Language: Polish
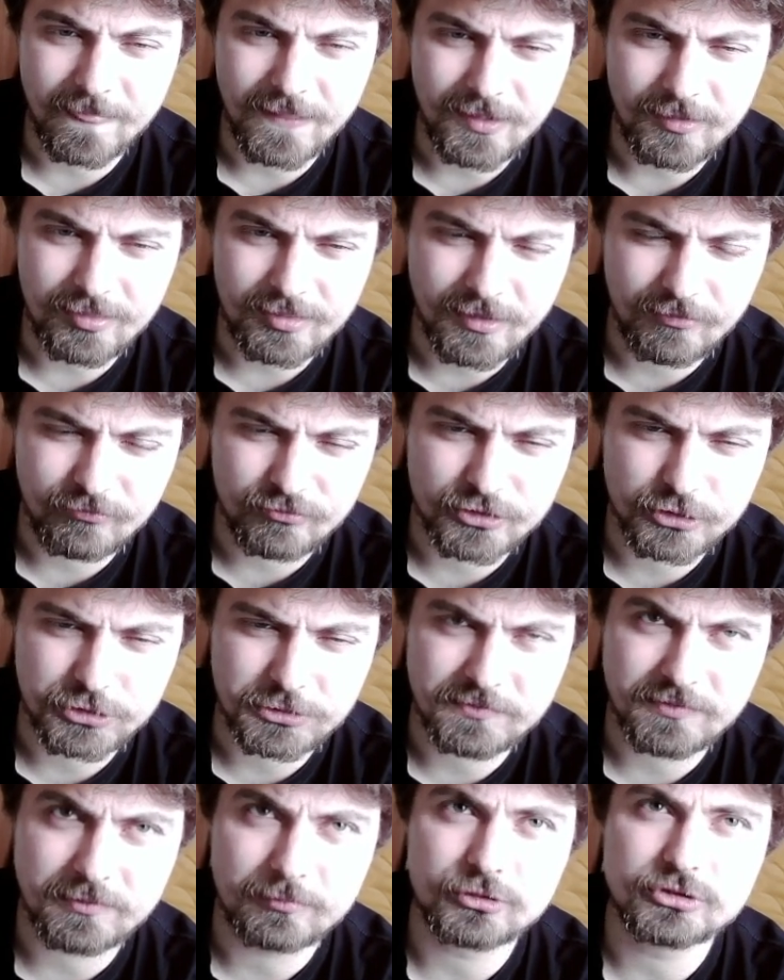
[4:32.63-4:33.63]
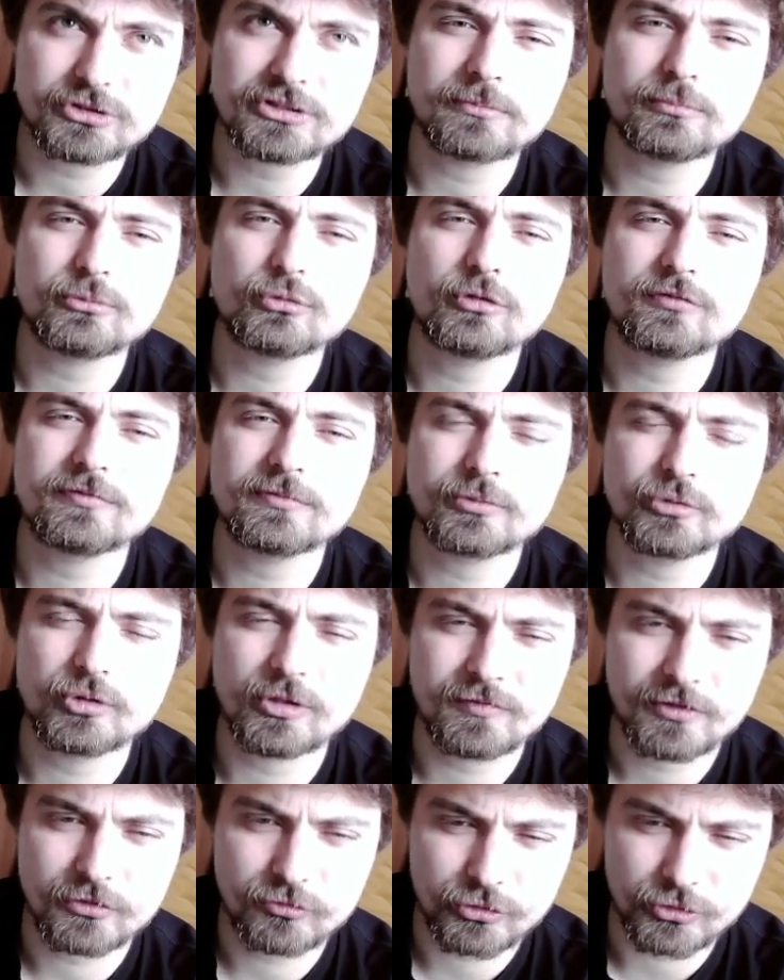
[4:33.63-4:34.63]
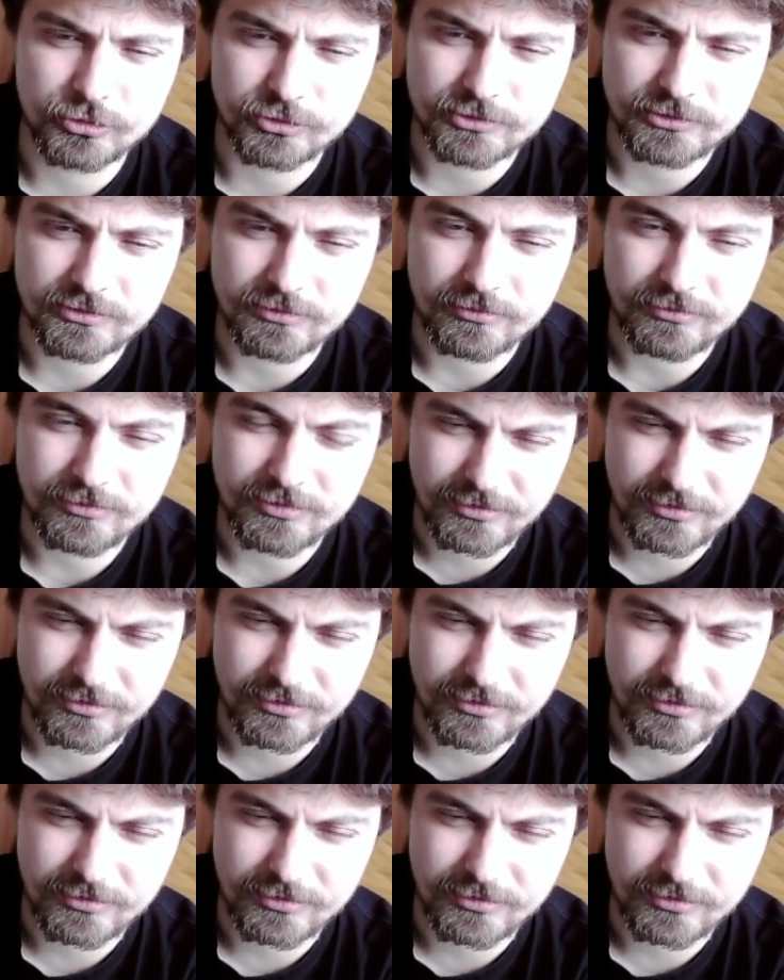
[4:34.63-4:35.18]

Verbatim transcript: i tam właściwie można było wybudować wszystko.